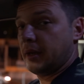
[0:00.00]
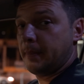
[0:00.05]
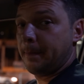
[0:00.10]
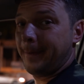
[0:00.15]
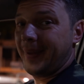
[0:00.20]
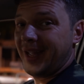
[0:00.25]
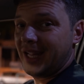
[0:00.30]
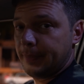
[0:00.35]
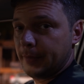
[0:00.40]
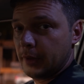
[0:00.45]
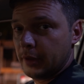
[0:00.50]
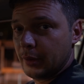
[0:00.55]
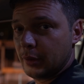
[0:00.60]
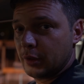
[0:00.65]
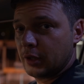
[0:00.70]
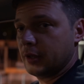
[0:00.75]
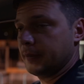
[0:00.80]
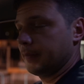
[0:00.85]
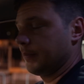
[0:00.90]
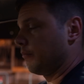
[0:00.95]
5
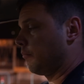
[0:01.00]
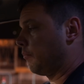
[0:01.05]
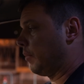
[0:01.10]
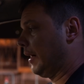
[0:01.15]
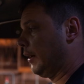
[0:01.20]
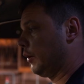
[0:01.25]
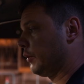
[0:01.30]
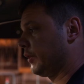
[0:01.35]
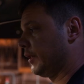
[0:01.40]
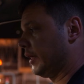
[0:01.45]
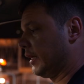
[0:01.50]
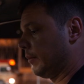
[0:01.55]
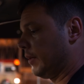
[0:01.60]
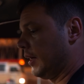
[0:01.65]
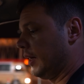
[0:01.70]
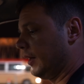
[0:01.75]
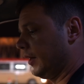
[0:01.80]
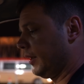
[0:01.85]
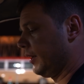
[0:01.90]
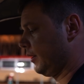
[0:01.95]
минут, полет
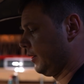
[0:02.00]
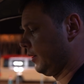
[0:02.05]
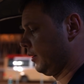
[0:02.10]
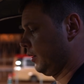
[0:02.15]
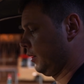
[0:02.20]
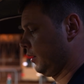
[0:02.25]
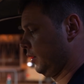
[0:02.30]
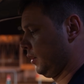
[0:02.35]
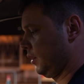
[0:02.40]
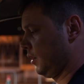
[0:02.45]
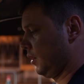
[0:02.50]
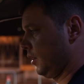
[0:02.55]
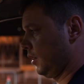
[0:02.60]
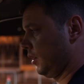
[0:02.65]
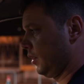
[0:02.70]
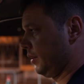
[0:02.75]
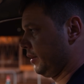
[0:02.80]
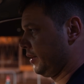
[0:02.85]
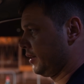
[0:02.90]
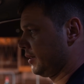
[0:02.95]
нормальный,
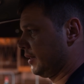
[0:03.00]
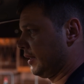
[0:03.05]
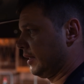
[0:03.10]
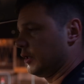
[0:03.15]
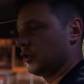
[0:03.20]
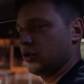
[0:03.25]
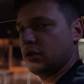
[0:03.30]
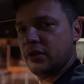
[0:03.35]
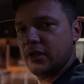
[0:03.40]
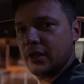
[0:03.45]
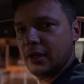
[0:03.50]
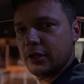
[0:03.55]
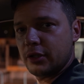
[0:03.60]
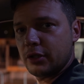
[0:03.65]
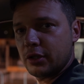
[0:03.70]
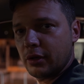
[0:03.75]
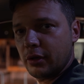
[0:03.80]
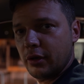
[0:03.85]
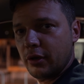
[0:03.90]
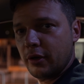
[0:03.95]
не знаю, что делать
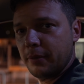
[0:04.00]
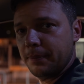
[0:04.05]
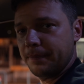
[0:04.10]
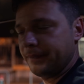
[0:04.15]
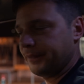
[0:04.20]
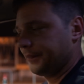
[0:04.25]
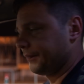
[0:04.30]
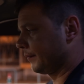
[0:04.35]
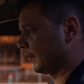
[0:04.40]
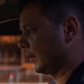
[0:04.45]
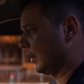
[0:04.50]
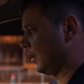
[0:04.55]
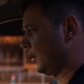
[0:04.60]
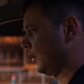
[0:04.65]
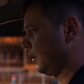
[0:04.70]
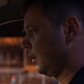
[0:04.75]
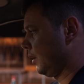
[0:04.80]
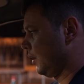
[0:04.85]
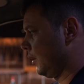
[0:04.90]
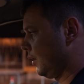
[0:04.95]
с рулем,
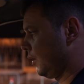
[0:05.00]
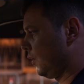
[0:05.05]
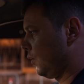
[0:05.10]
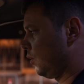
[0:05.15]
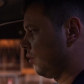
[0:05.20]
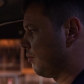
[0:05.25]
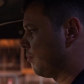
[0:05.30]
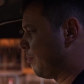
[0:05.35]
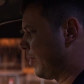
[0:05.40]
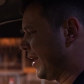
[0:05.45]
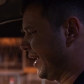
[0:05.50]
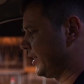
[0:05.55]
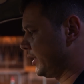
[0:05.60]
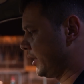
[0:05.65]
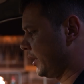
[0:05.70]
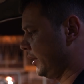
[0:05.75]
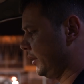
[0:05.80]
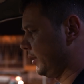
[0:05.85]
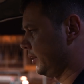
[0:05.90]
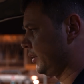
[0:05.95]
он
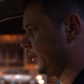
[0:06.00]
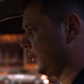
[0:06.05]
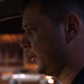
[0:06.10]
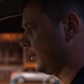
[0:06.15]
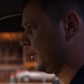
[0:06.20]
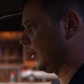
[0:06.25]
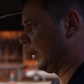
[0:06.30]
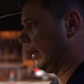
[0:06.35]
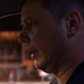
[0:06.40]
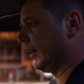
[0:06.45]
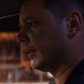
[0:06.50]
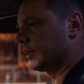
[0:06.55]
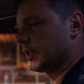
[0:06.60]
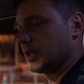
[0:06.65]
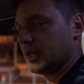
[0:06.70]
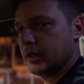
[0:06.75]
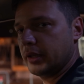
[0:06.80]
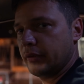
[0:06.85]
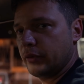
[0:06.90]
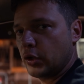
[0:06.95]
пачкается. Олег
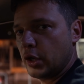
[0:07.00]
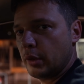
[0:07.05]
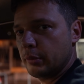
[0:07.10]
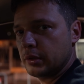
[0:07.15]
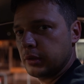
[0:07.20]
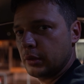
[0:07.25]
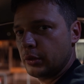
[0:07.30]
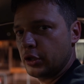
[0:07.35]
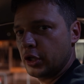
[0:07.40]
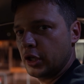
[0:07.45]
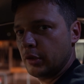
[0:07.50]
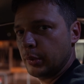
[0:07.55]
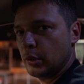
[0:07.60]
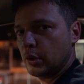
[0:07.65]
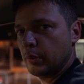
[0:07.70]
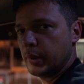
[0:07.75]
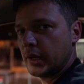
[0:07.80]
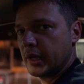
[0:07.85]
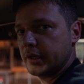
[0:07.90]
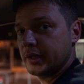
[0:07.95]
сказал ни в коем случае не
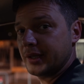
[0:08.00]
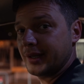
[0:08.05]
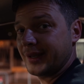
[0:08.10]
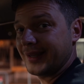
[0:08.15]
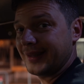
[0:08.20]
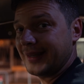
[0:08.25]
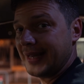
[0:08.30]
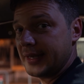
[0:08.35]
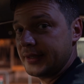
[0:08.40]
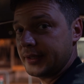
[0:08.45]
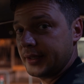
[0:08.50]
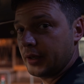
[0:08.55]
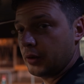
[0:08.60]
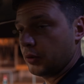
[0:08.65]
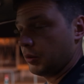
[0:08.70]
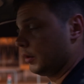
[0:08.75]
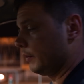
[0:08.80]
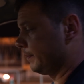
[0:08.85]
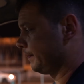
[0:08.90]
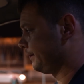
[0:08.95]
покупать китайский
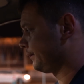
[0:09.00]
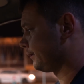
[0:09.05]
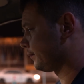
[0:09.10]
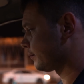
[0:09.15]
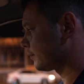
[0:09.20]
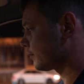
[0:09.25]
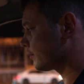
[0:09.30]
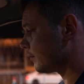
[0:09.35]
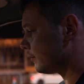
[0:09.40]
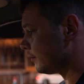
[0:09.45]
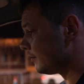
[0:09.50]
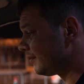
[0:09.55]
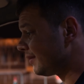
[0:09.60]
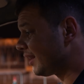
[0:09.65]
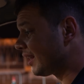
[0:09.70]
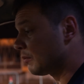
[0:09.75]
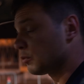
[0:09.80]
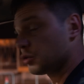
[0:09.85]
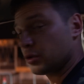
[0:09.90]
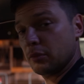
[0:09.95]
руль,
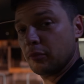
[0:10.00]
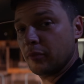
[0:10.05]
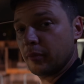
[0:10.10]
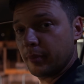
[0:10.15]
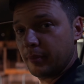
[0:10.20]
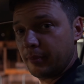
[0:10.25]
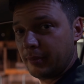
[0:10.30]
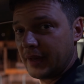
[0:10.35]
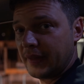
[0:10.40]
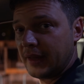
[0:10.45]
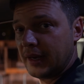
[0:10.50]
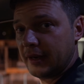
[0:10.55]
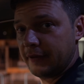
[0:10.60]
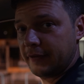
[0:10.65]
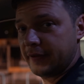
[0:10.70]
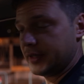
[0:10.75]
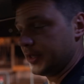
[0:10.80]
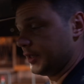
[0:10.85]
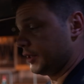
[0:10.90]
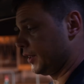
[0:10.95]
потому что он банально
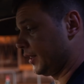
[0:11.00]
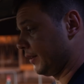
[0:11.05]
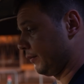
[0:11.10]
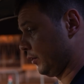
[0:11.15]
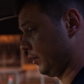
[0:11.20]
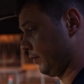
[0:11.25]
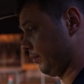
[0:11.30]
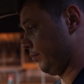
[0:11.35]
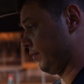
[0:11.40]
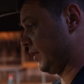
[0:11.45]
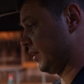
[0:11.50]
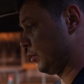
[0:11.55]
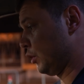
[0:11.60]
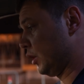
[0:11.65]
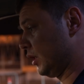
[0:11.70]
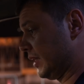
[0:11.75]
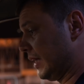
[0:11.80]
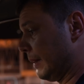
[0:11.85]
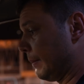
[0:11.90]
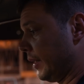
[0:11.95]
физически вот
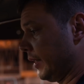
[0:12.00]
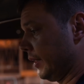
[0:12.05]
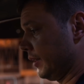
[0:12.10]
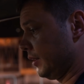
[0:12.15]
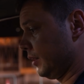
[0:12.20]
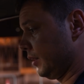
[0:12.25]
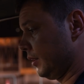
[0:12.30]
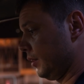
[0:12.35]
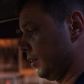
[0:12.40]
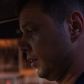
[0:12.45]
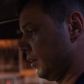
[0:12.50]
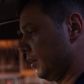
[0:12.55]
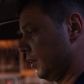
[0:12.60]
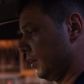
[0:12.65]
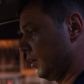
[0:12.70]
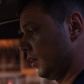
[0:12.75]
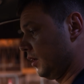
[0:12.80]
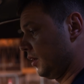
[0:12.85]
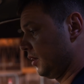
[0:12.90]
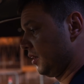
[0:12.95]
возьмет и сломается.
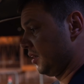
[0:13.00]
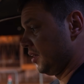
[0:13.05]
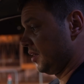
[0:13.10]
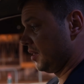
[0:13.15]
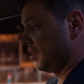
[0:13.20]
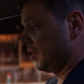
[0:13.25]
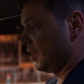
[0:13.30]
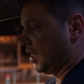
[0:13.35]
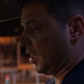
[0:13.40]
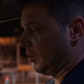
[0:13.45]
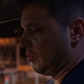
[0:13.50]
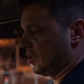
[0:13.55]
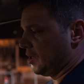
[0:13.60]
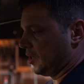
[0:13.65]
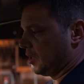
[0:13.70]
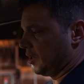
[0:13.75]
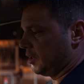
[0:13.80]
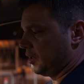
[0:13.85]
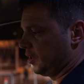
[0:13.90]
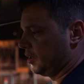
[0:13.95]
А мне
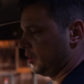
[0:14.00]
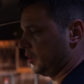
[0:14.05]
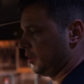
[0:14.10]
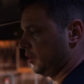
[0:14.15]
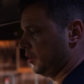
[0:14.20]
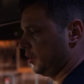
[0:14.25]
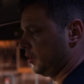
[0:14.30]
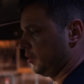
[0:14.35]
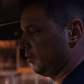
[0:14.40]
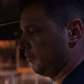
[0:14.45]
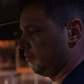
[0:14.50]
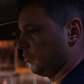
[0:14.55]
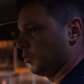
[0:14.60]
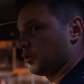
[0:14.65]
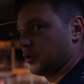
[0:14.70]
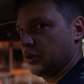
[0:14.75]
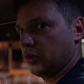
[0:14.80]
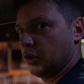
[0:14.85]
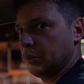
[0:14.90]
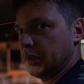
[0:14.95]
кажется,
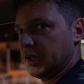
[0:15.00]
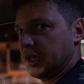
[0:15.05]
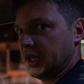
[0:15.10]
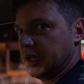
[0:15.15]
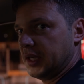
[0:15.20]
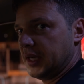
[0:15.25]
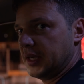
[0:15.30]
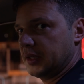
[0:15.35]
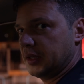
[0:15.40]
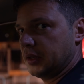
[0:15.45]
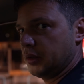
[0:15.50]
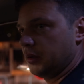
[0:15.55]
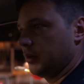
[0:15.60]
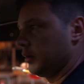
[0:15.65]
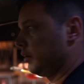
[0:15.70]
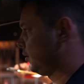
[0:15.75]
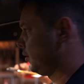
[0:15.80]
можно купить китайский руль.